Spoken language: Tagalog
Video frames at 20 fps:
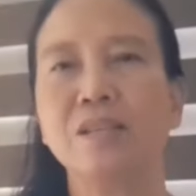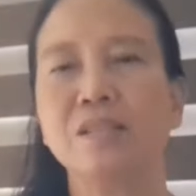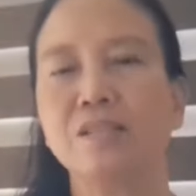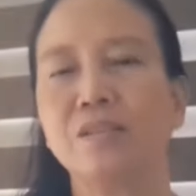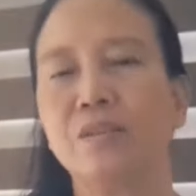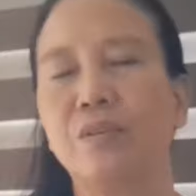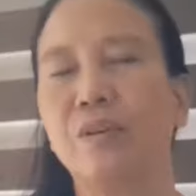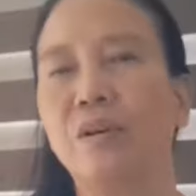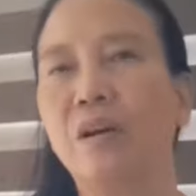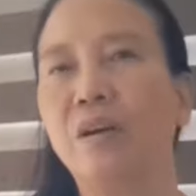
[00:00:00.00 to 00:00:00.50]

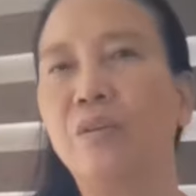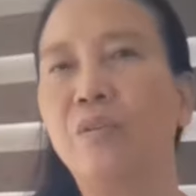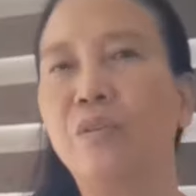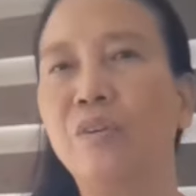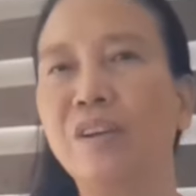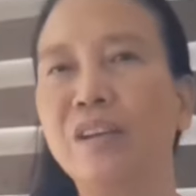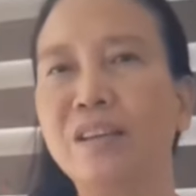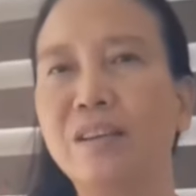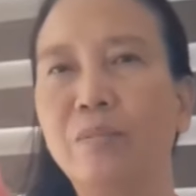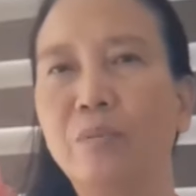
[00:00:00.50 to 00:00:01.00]
So ako
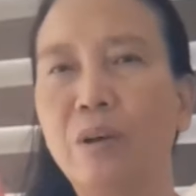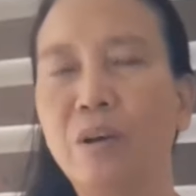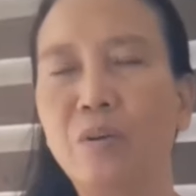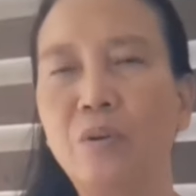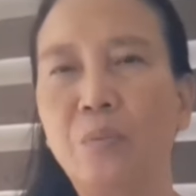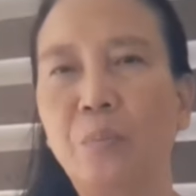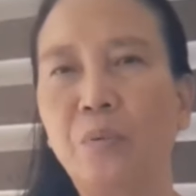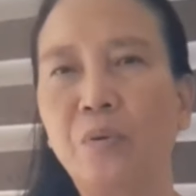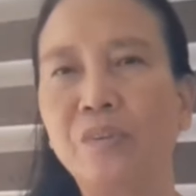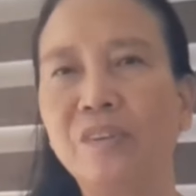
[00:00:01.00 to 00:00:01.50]
ang ginawa
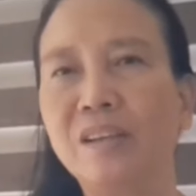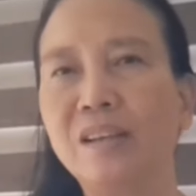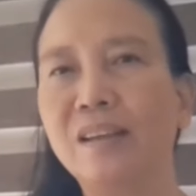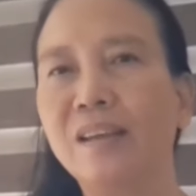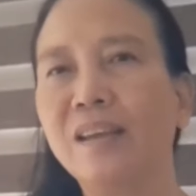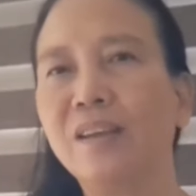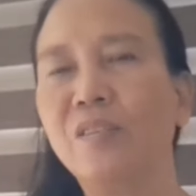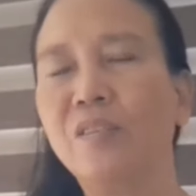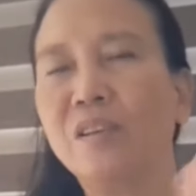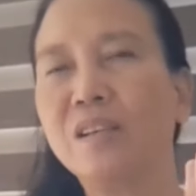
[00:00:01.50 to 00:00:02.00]
ko po,
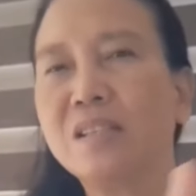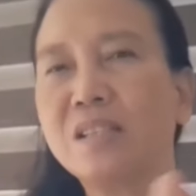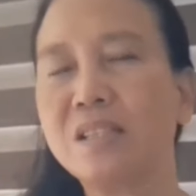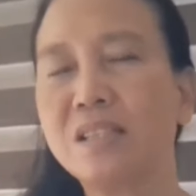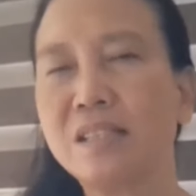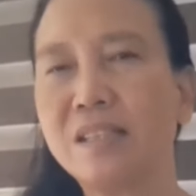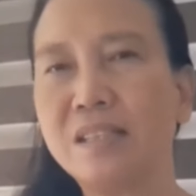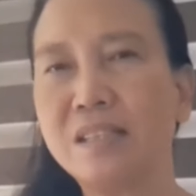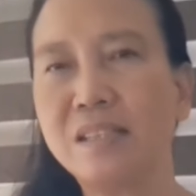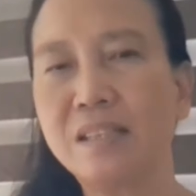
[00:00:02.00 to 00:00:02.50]
nilagay ko lang
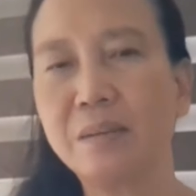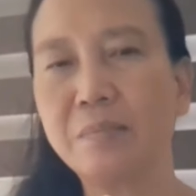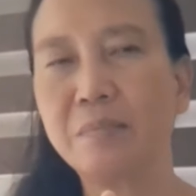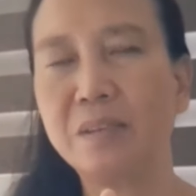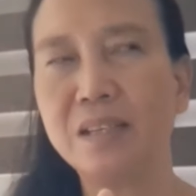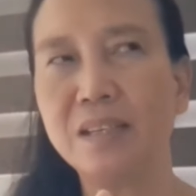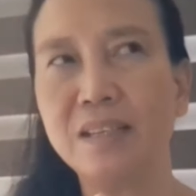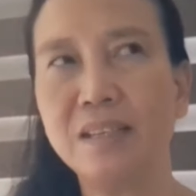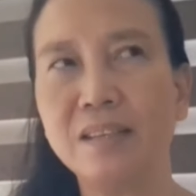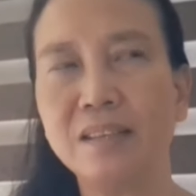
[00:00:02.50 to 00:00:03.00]
siya sa isang
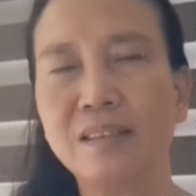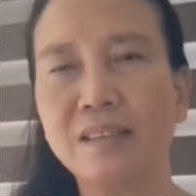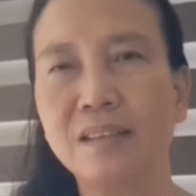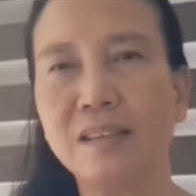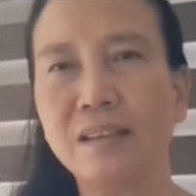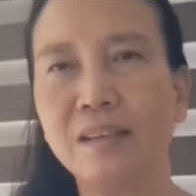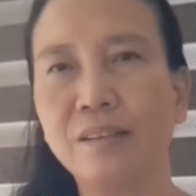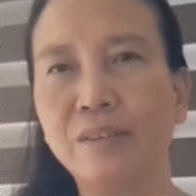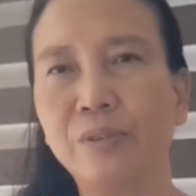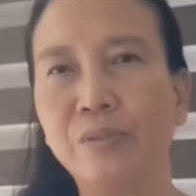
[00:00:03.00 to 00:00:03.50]
maliit
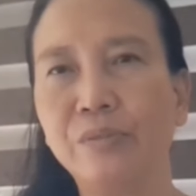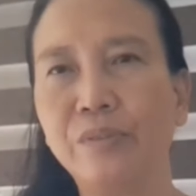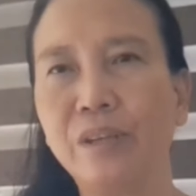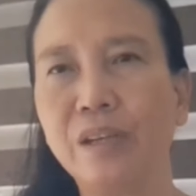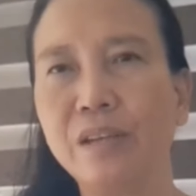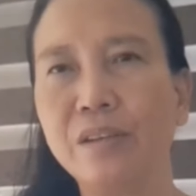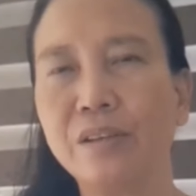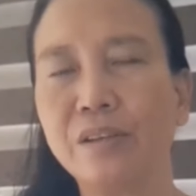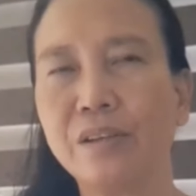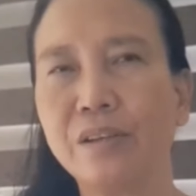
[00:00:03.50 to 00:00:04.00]
na
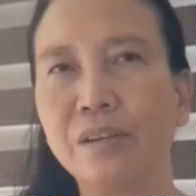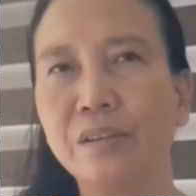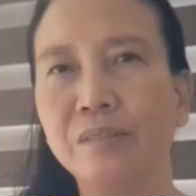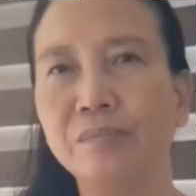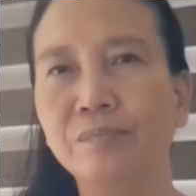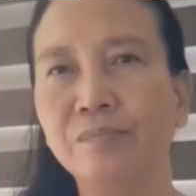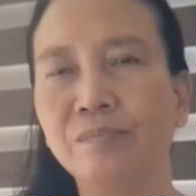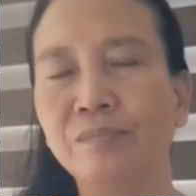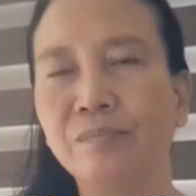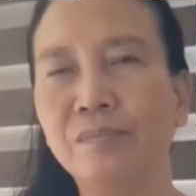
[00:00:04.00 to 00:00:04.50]
container
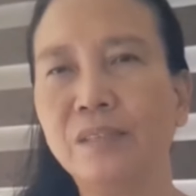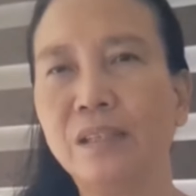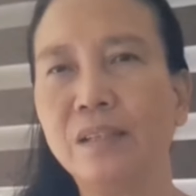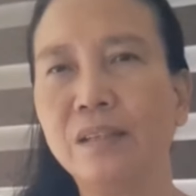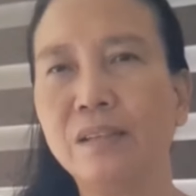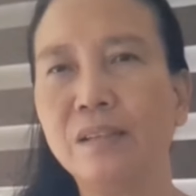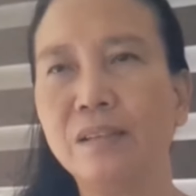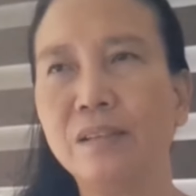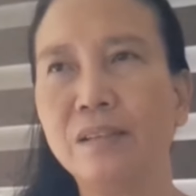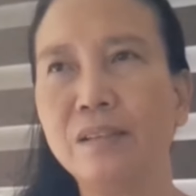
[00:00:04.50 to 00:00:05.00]

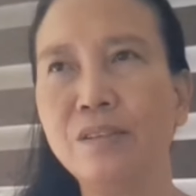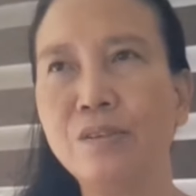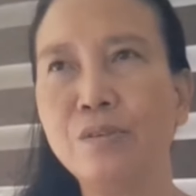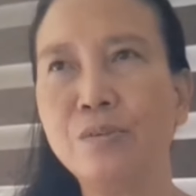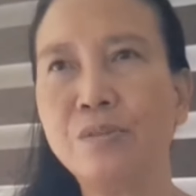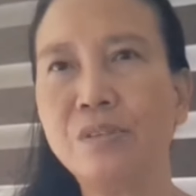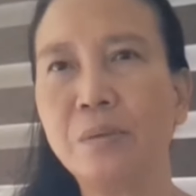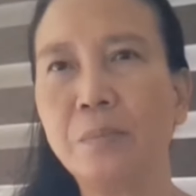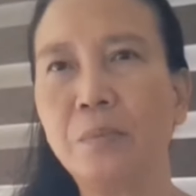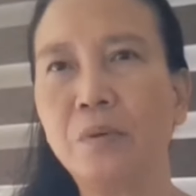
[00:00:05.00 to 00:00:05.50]
na
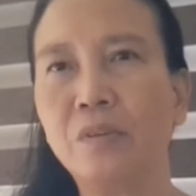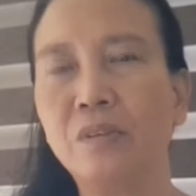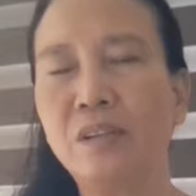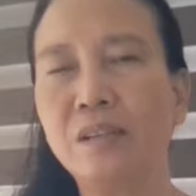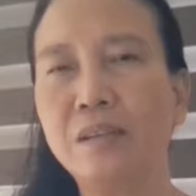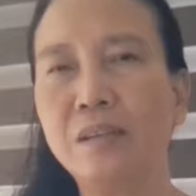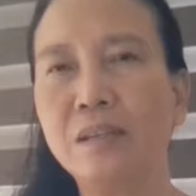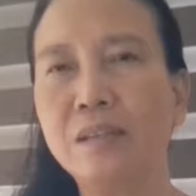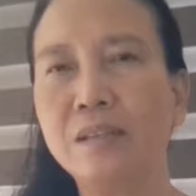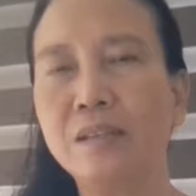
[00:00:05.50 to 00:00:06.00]
reusable
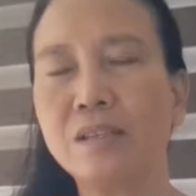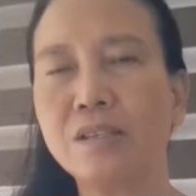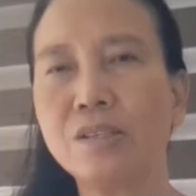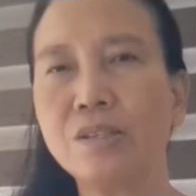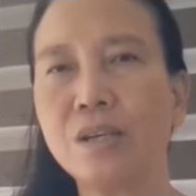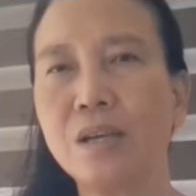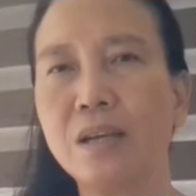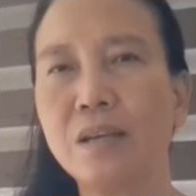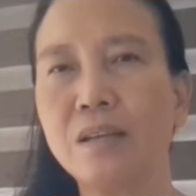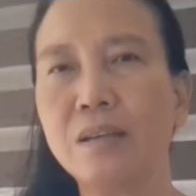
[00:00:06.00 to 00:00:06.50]
na, na
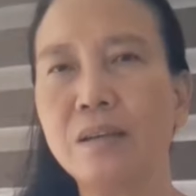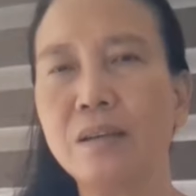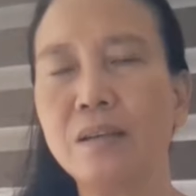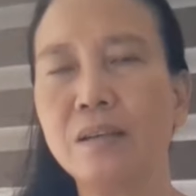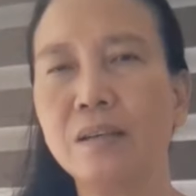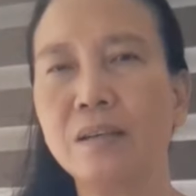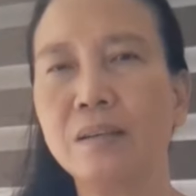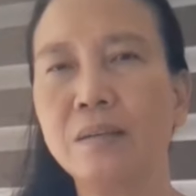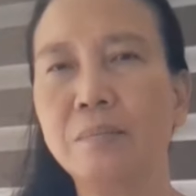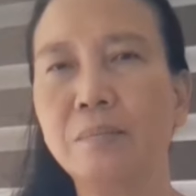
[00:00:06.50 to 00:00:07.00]
siya na
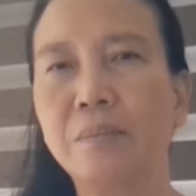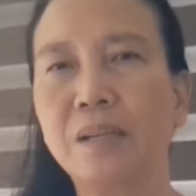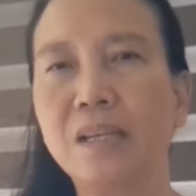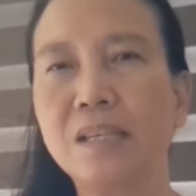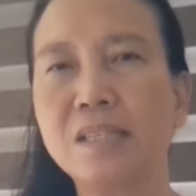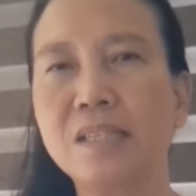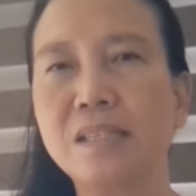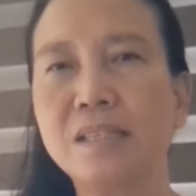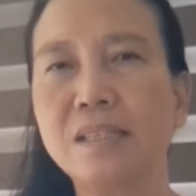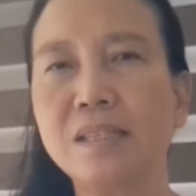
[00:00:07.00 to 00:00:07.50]

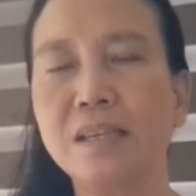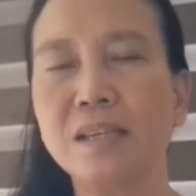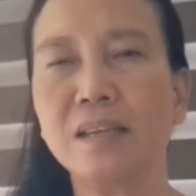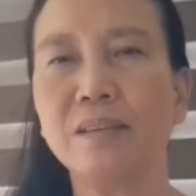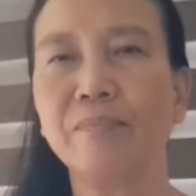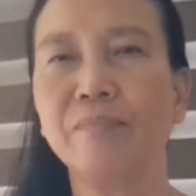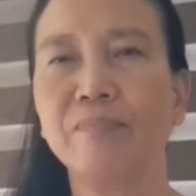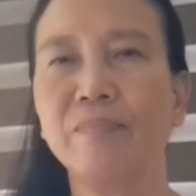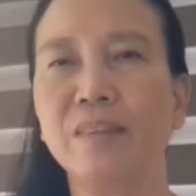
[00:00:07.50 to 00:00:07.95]
plastic.